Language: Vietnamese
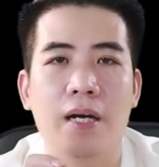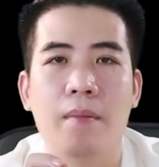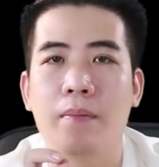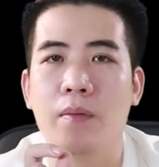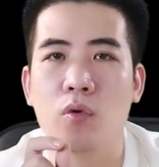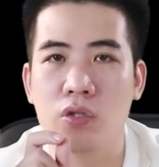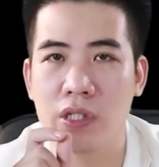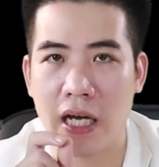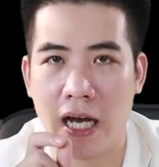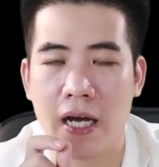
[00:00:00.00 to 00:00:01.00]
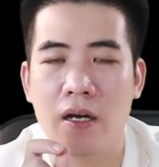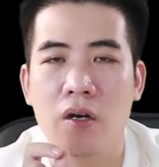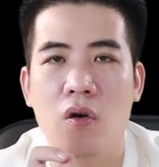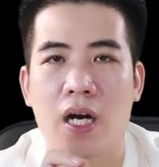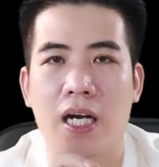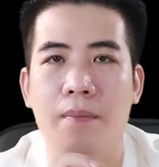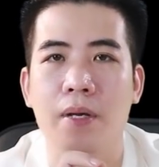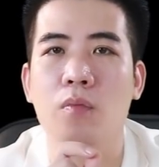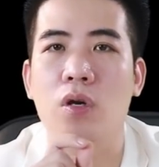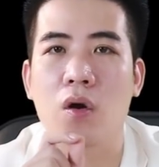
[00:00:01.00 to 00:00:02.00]
các bạn bị mụn trứng cá hoặc là
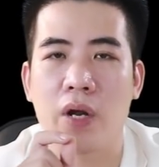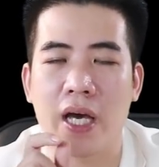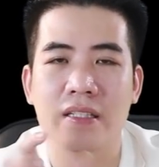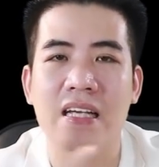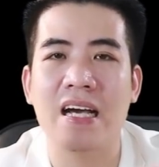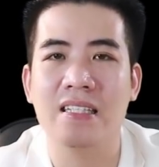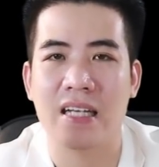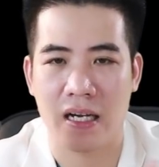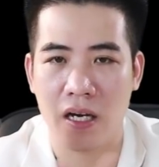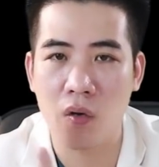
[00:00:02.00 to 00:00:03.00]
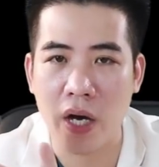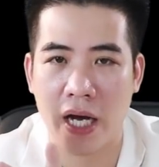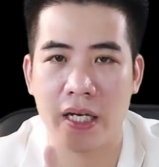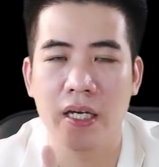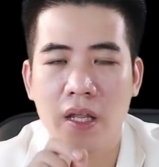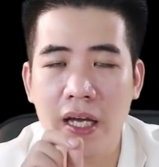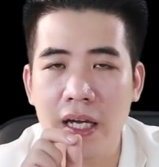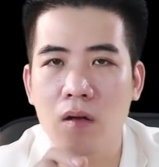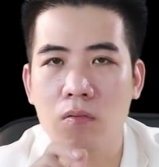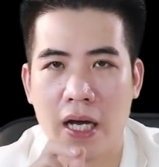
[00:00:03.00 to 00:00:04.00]
bị mụn đầu đen dai dẳng lâu ngày
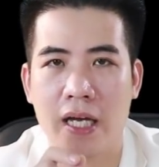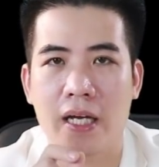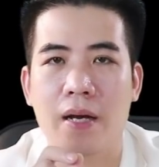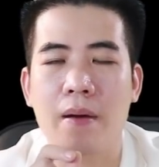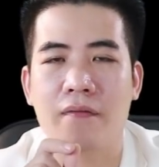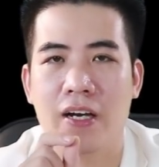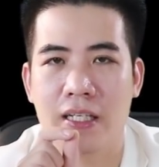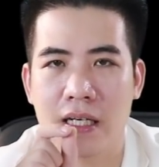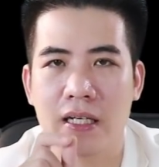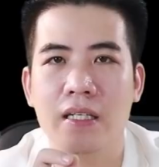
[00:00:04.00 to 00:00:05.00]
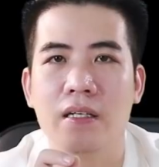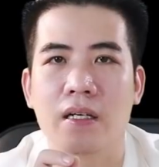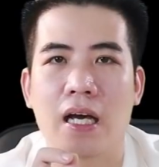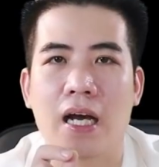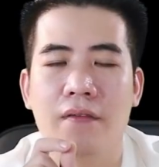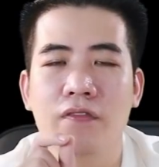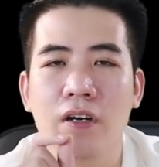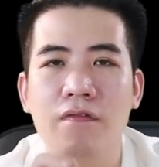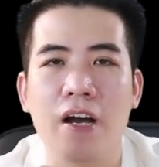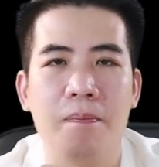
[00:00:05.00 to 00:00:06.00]
thì lúc này các bạn phải xác định được là cái
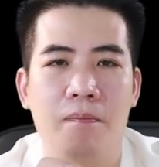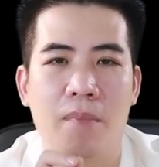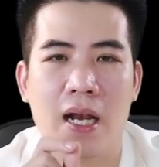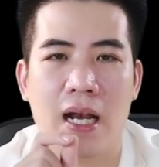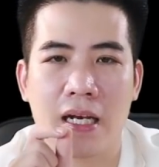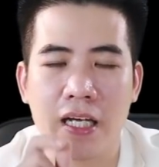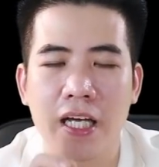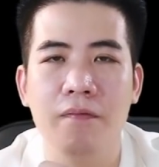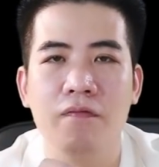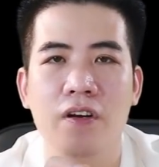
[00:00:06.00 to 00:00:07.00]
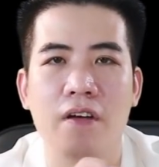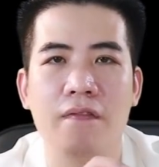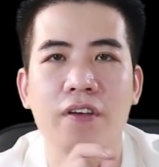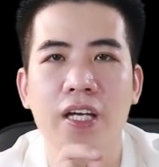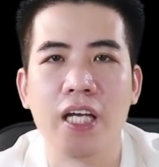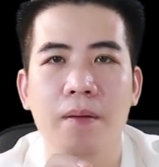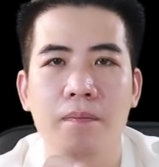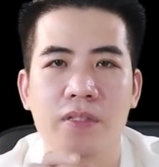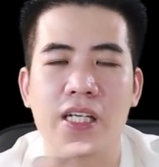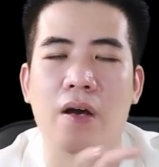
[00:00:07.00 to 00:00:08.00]
phương pháp mà lăn kim, phương pháp phi
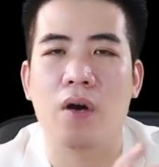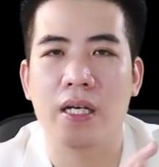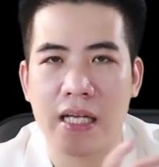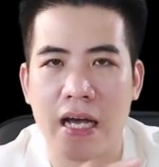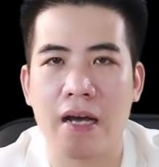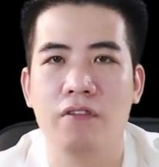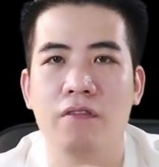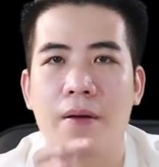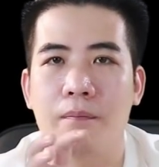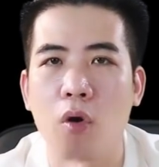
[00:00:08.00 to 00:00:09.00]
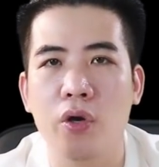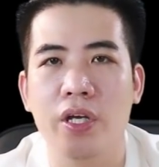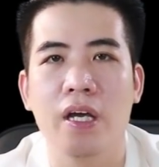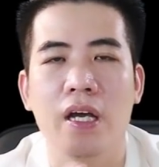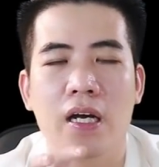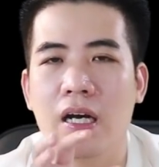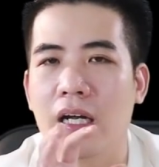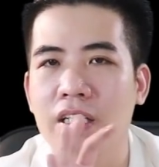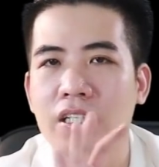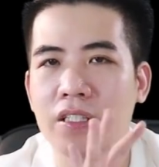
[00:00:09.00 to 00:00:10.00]
kim, trẻ hóa da, phương pháp bôi
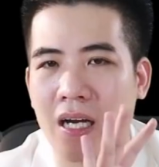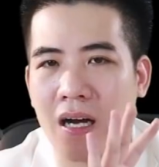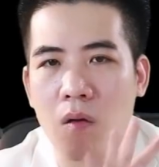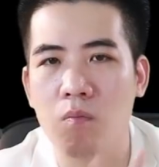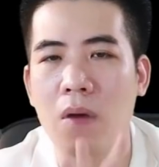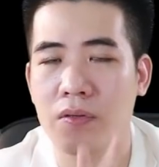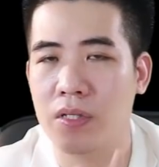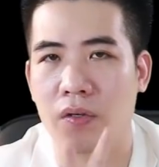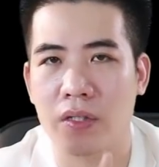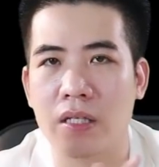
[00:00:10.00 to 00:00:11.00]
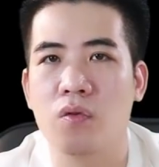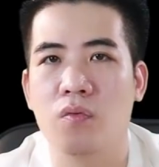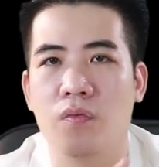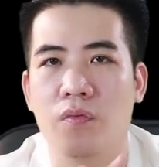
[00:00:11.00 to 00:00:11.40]
gần như sẽ không bao giờ có tác dụng